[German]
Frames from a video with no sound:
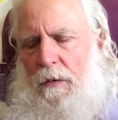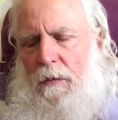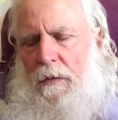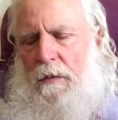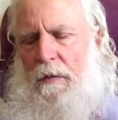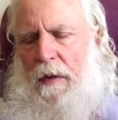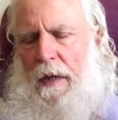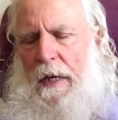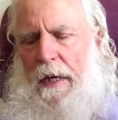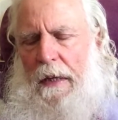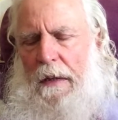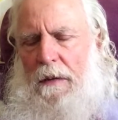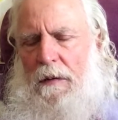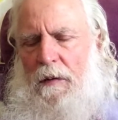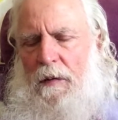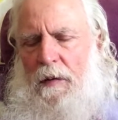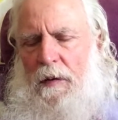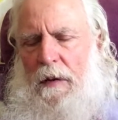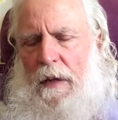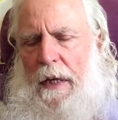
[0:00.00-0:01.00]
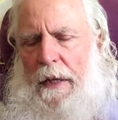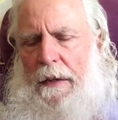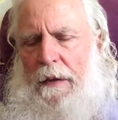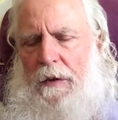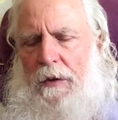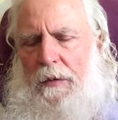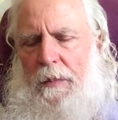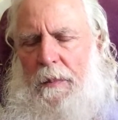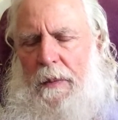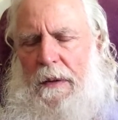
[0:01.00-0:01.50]
unser Herz
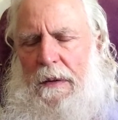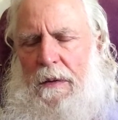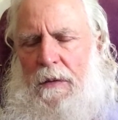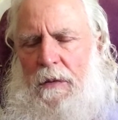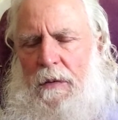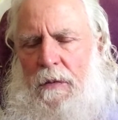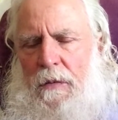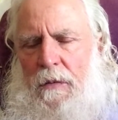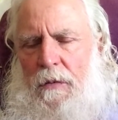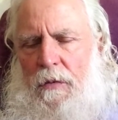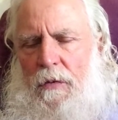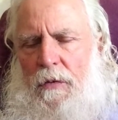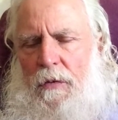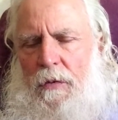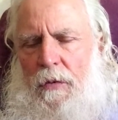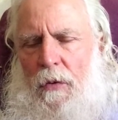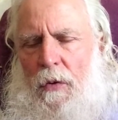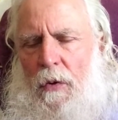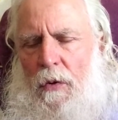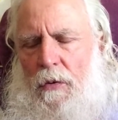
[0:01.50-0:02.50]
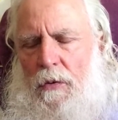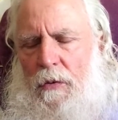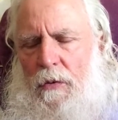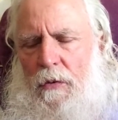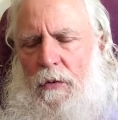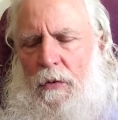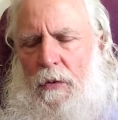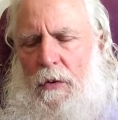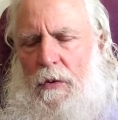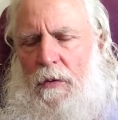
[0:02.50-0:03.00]
hineinsprichst und durch uns
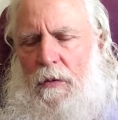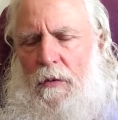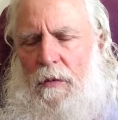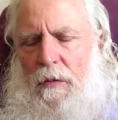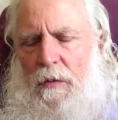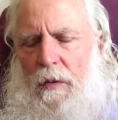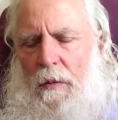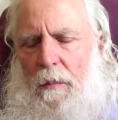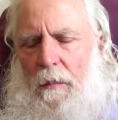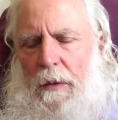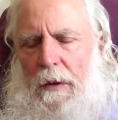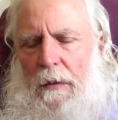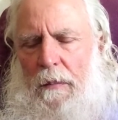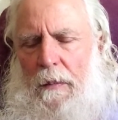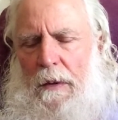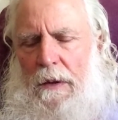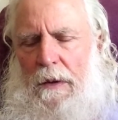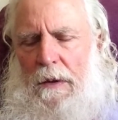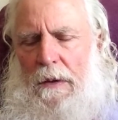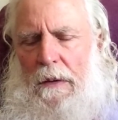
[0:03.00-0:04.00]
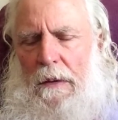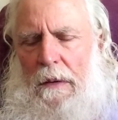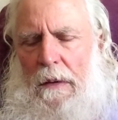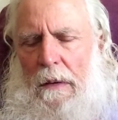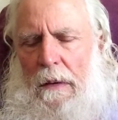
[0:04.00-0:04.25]
durch zu unseren Mitmenschen.